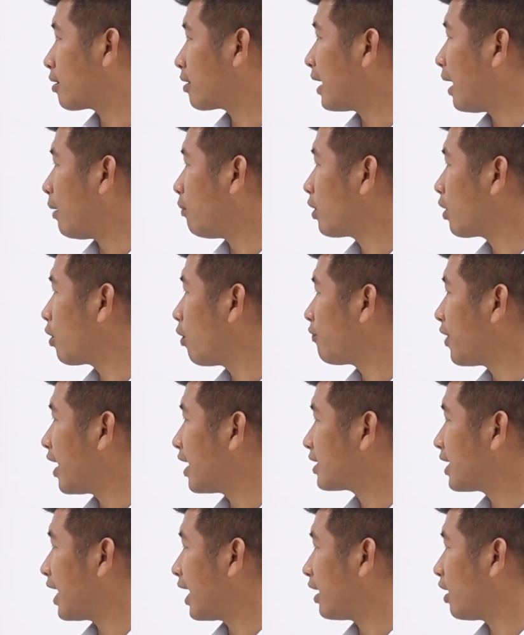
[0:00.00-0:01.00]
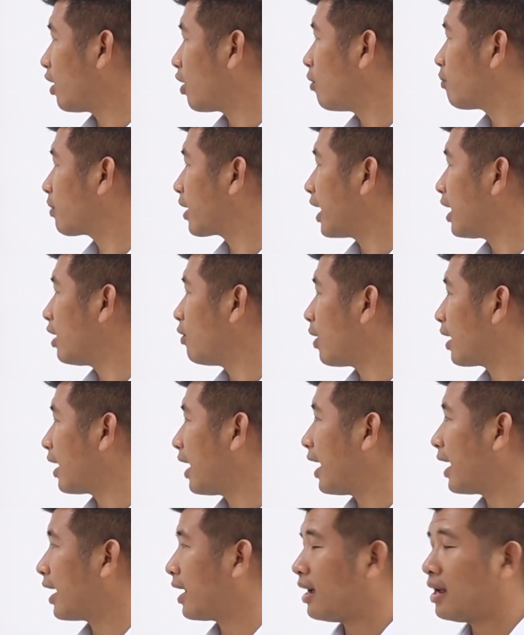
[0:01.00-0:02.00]
đóng cái pha sàn nó không kỹ hoặc
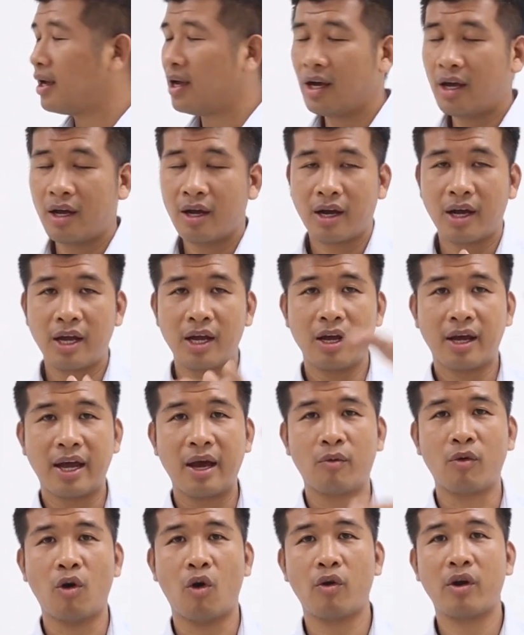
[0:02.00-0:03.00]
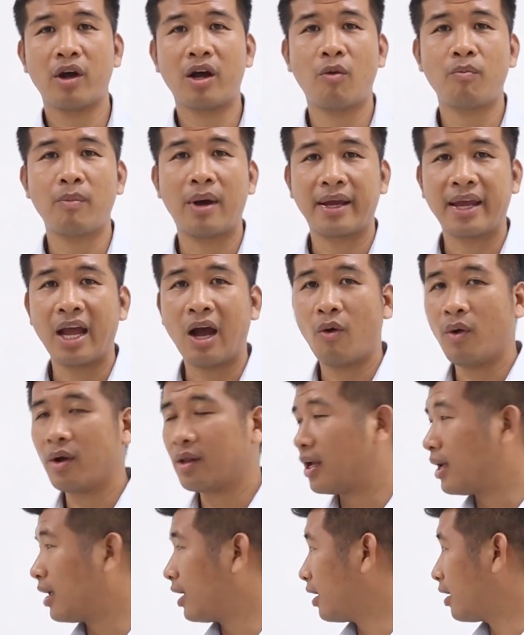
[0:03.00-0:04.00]
là cái cao độ nó không bằng nhau
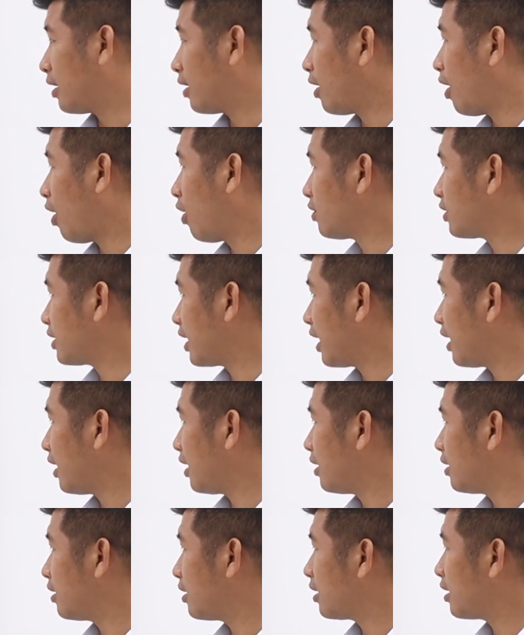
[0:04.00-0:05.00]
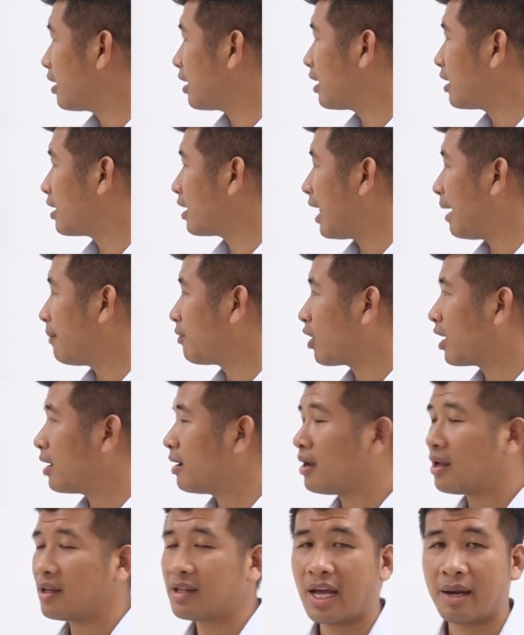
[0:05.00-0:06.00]
thì nó sẽ làm cho
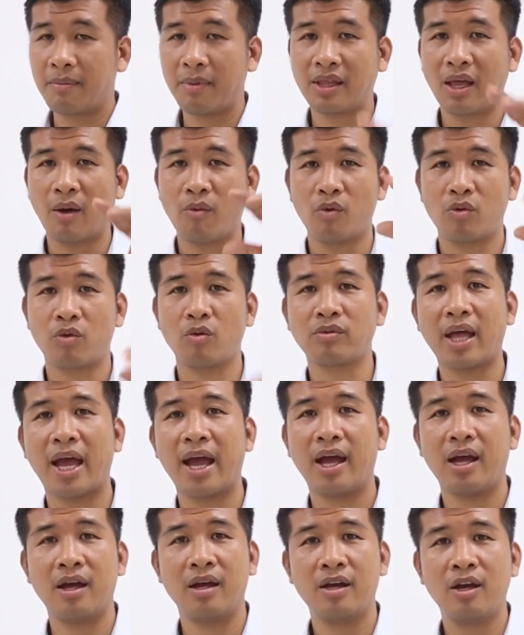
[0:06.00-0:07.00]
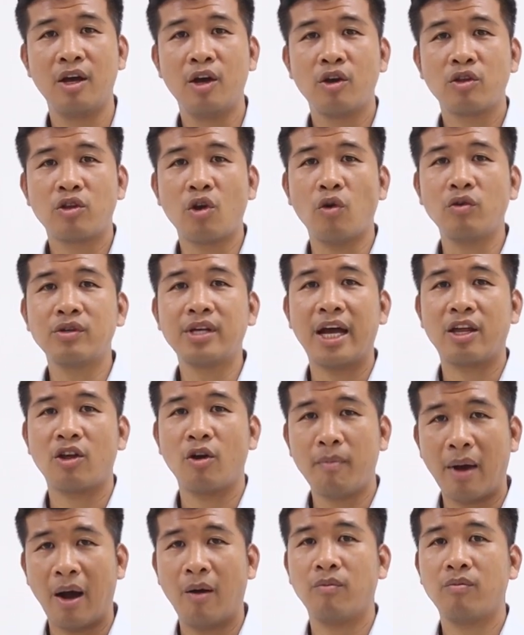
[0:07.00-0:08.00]
cái, cái sàn bê tông của chúng ta chỗ dày
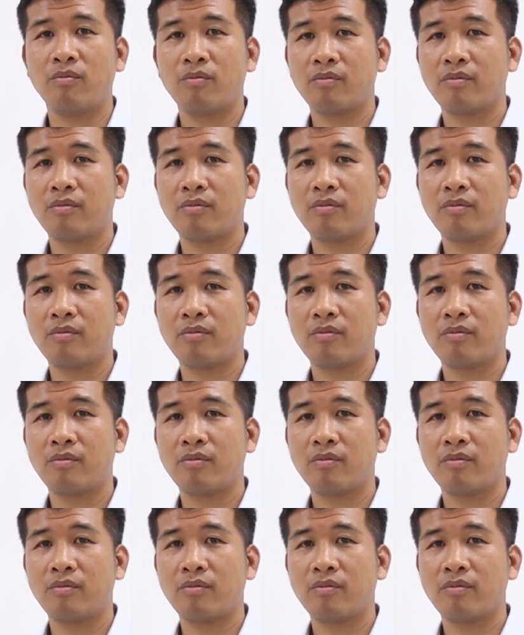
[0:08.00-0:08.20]
chỗ mỏng